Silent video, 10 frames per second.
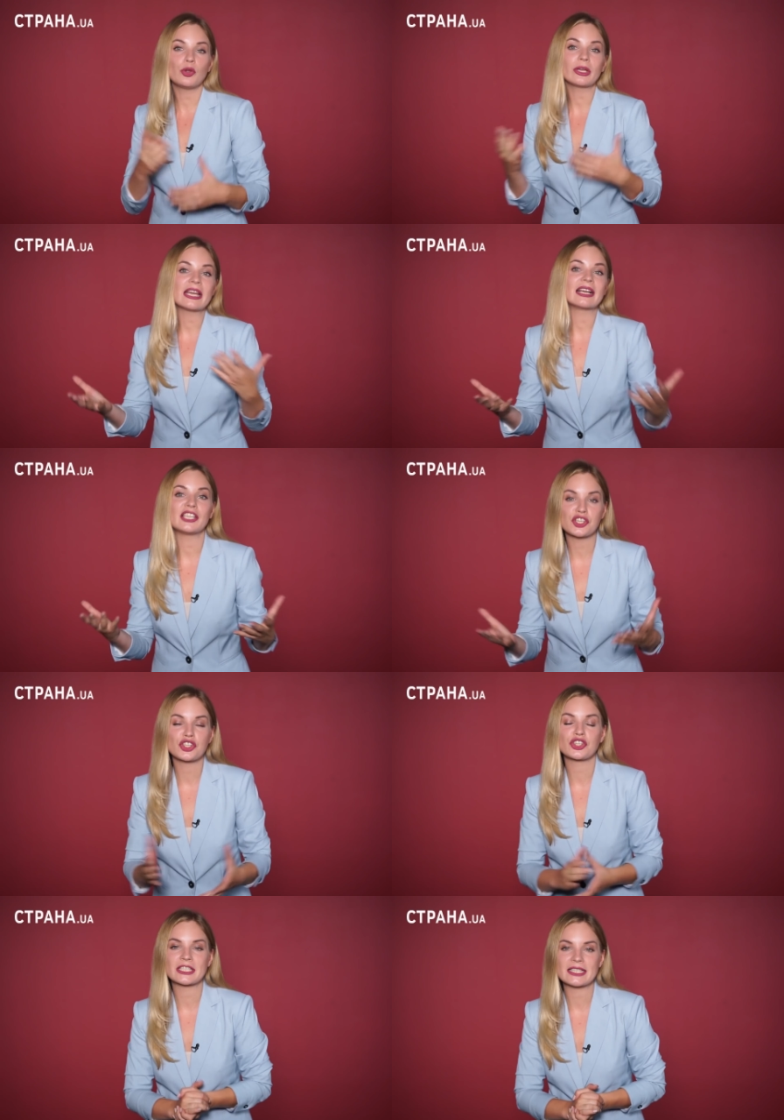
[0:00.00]
Многие,
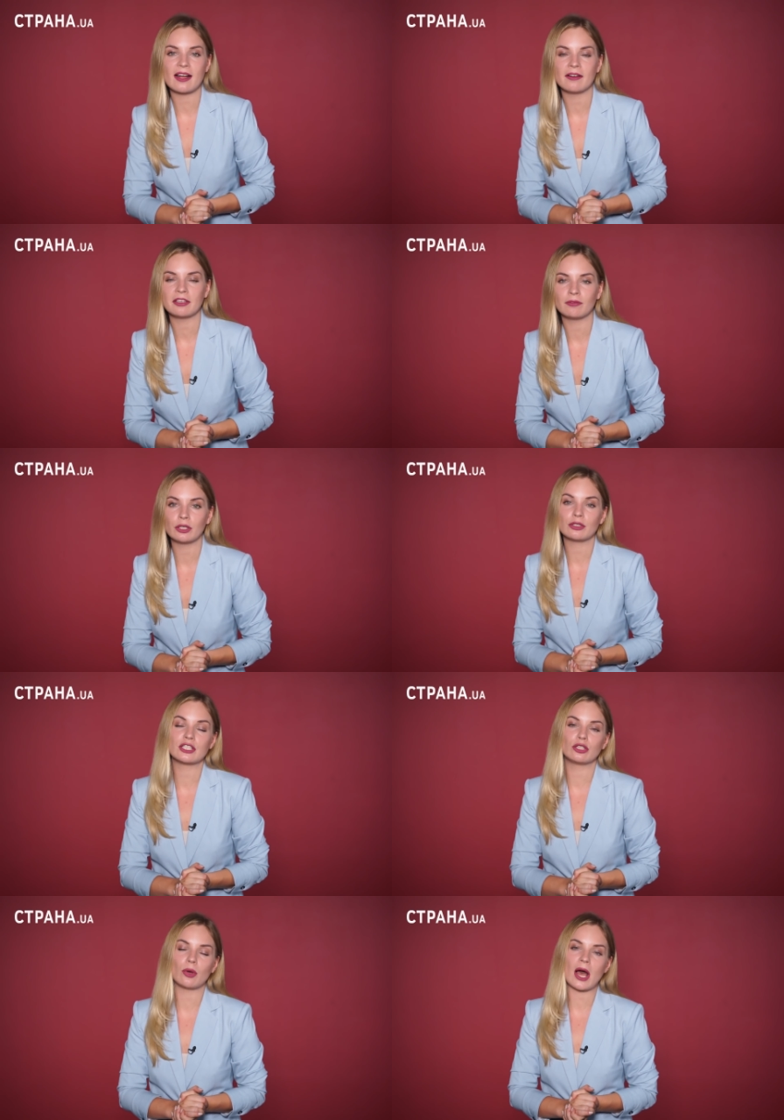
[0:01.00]
конечно же, сравнивают
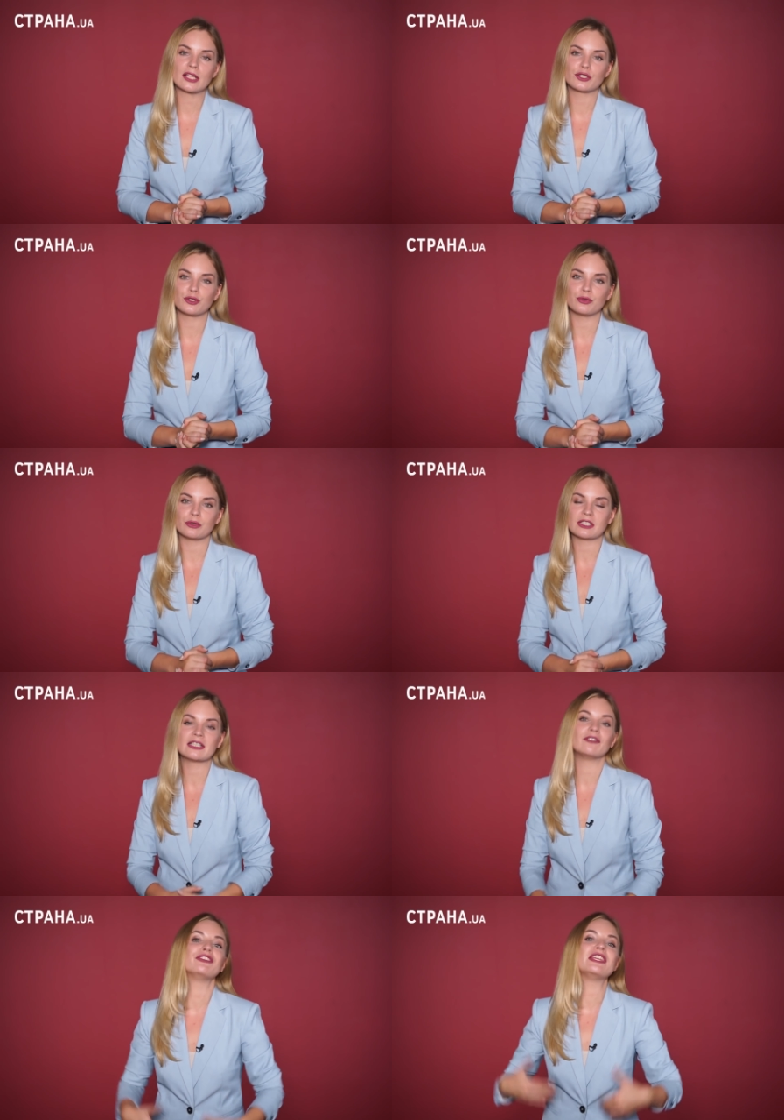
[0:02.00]
ситуацию
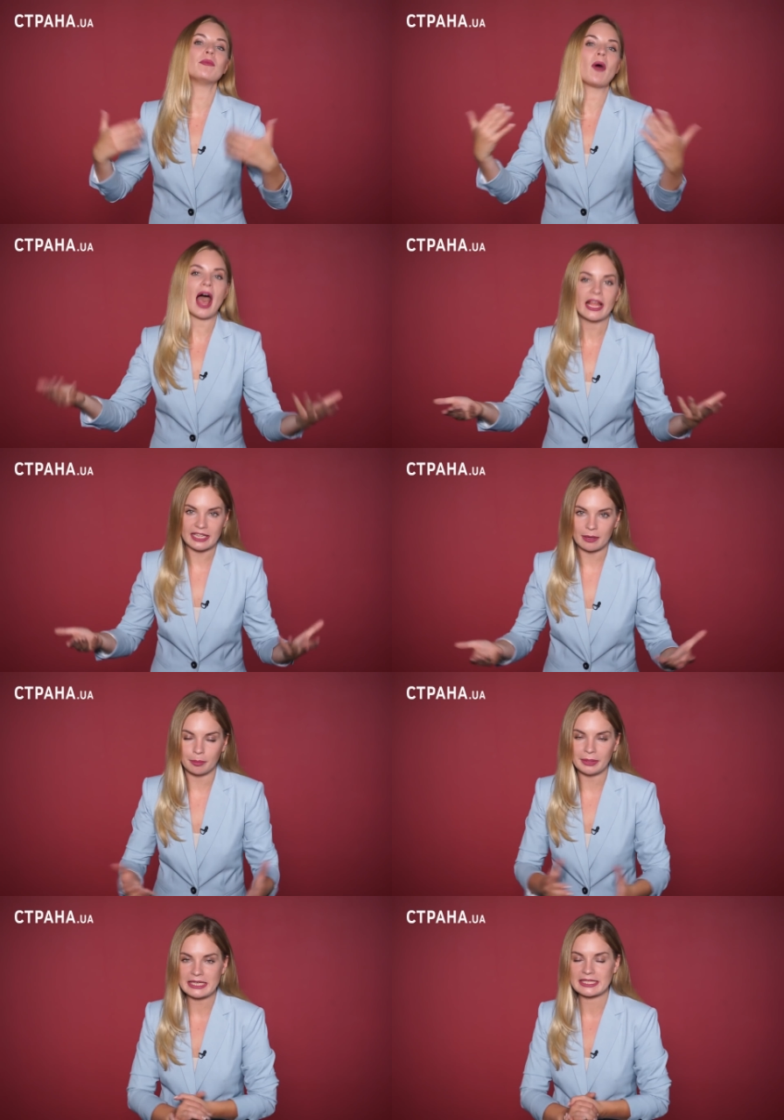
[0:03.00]
с вниманием
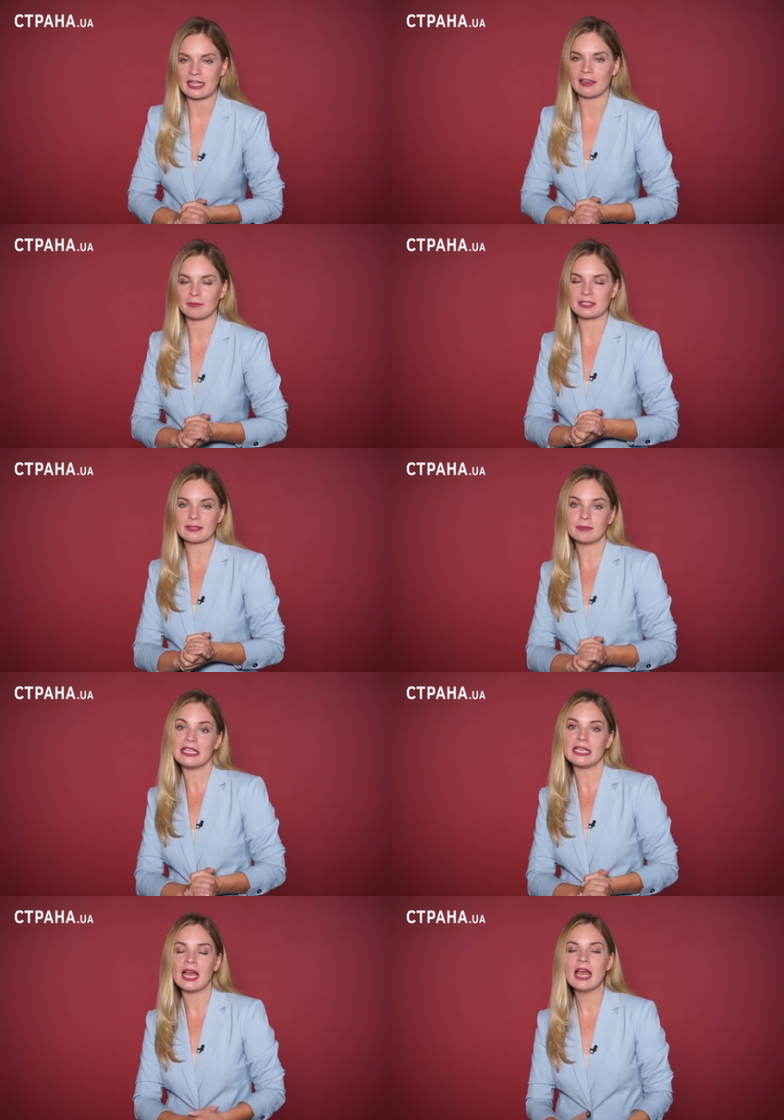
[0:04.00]
пристальным
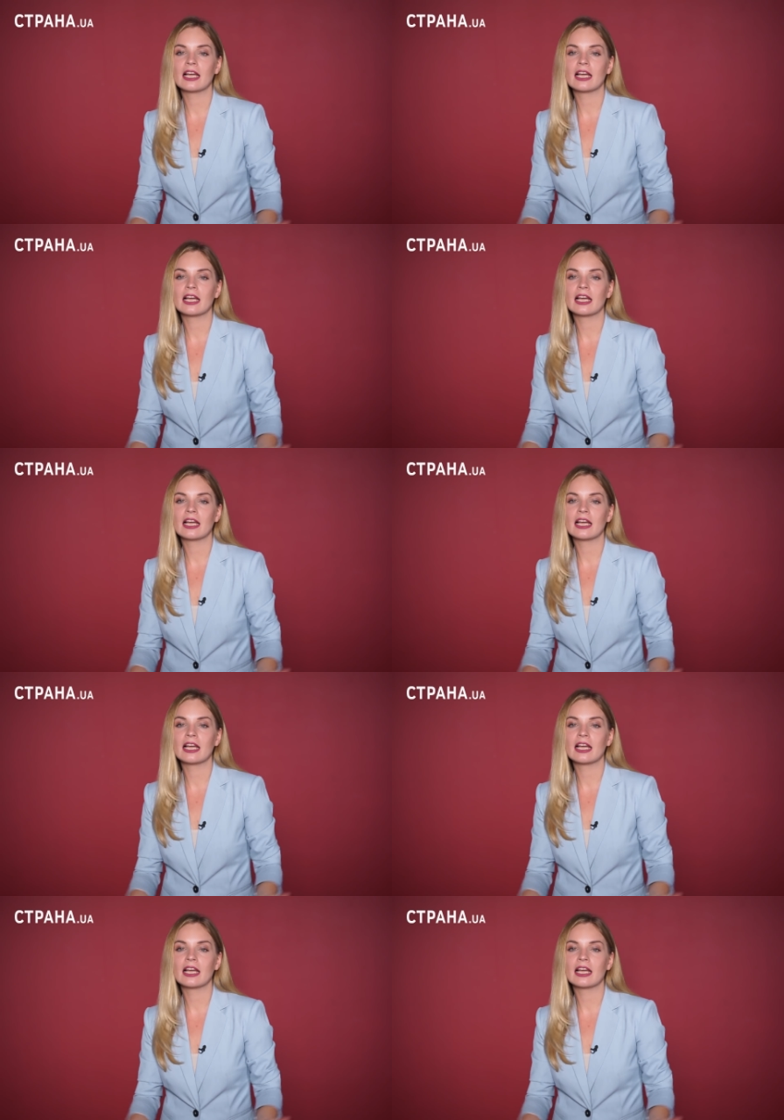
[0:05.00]
СМИ